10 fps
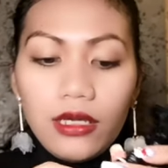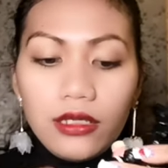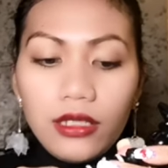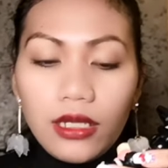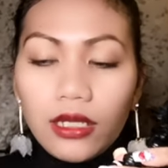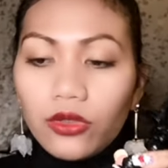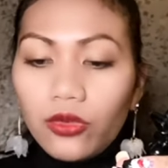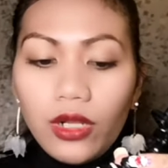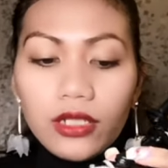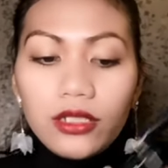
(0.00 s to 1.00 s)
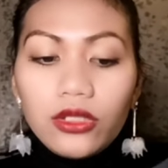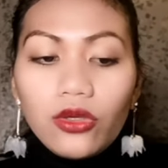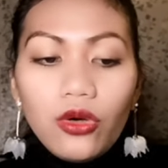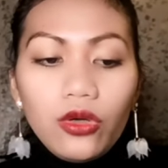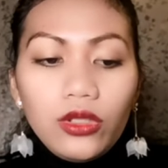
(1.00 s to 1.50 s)
Hindi katulad
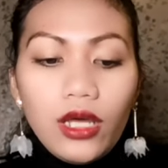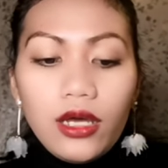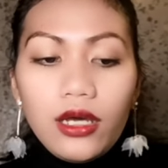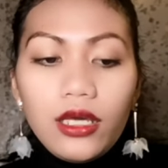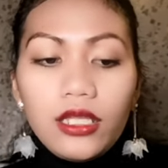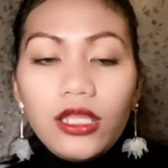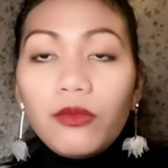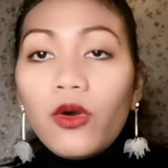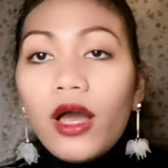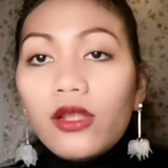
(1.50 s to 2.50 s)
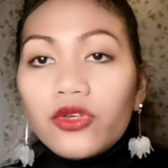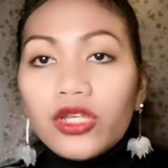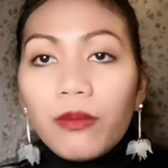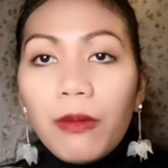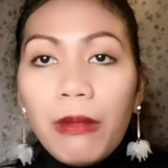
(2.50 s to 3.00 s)
nito na hindi mo halos
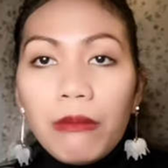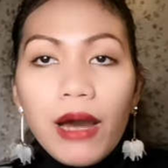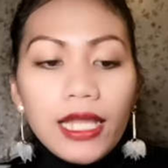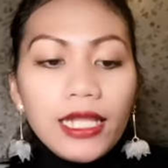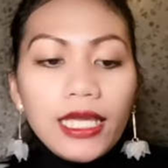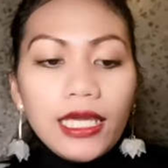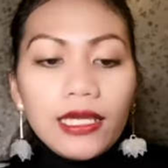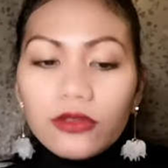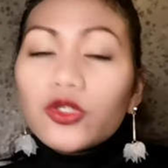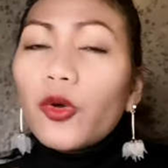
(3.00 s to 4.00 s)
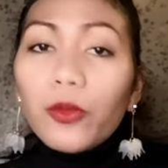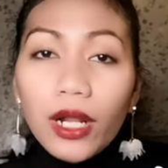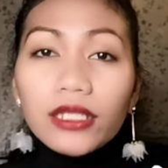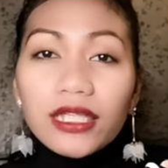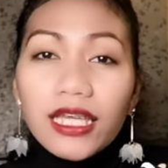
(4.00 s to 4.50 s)
siya mababali.
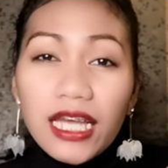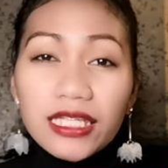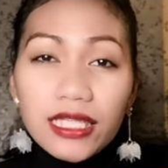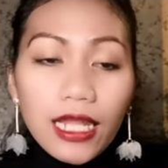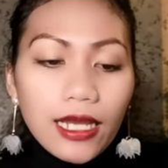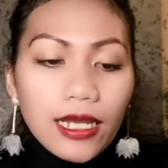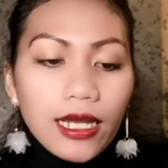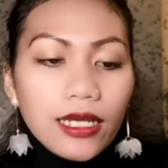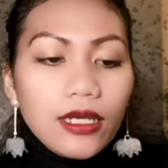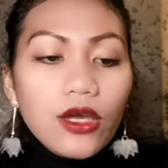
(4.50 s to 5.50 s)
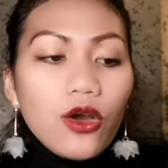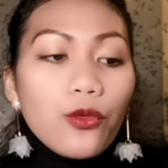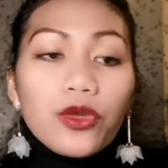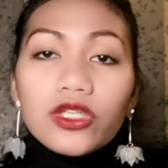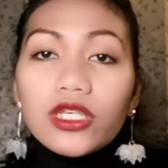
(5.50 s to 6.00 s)
Sobrang tigas talaga.
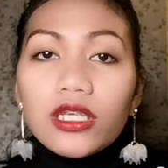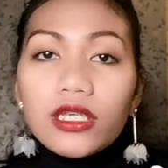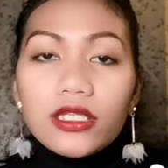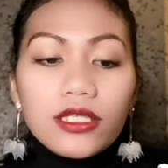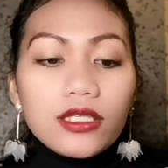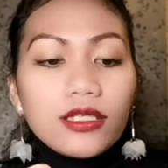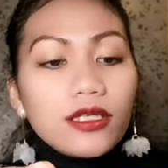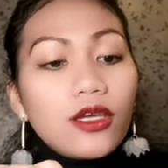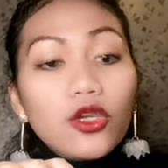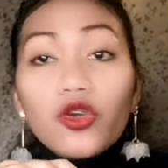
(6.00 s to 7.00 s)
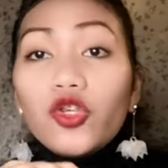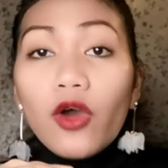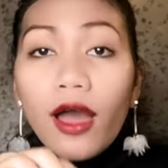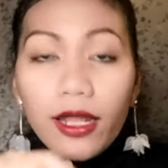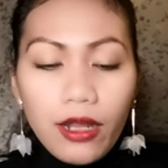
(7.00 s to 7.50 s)
Which is, yun
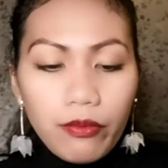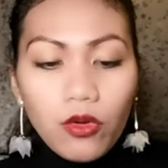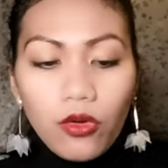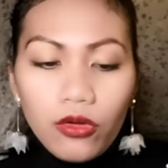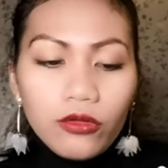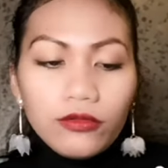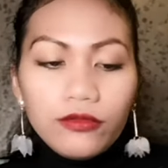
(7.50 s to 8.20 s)
yung hanap ko.